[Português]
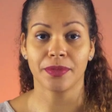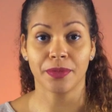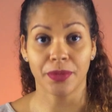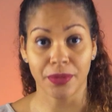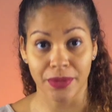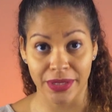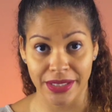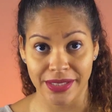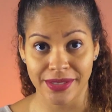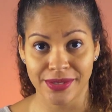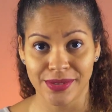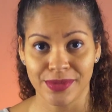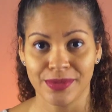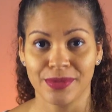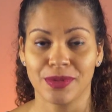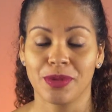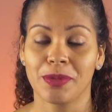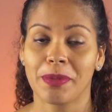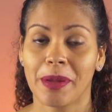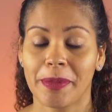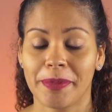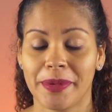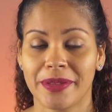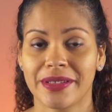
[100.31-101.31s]
Por isso,
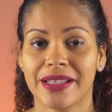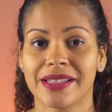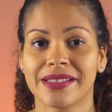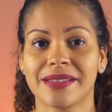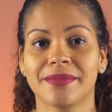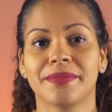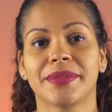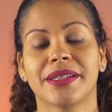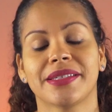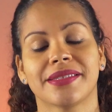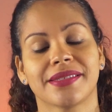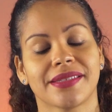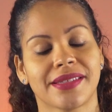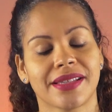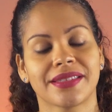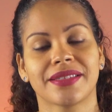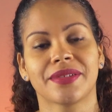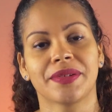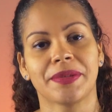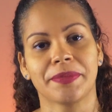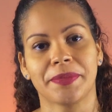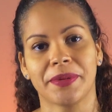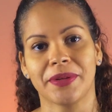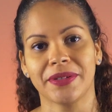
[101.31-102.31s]
o papel das empresas é
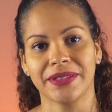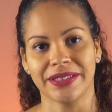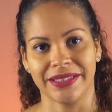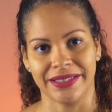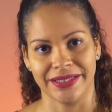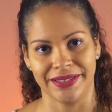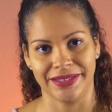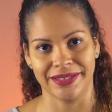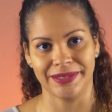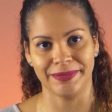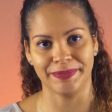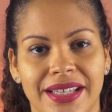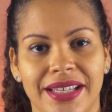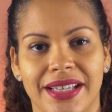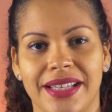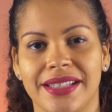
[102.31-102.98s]
tão importante.